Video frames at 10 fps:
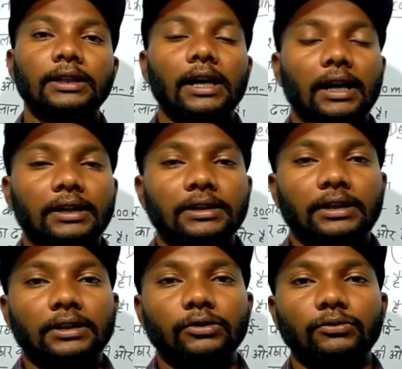ये आग्नेय
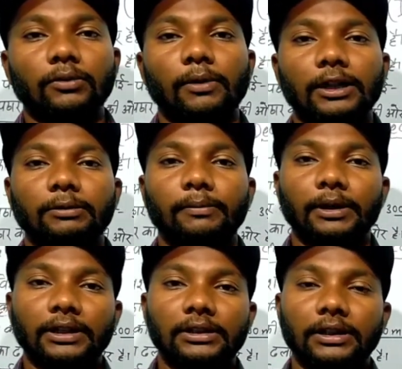चट्टान जो है वो बाद में
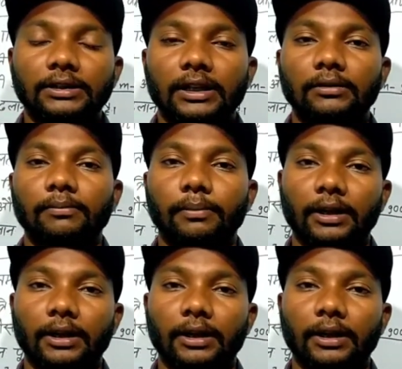बेसाल चट्टान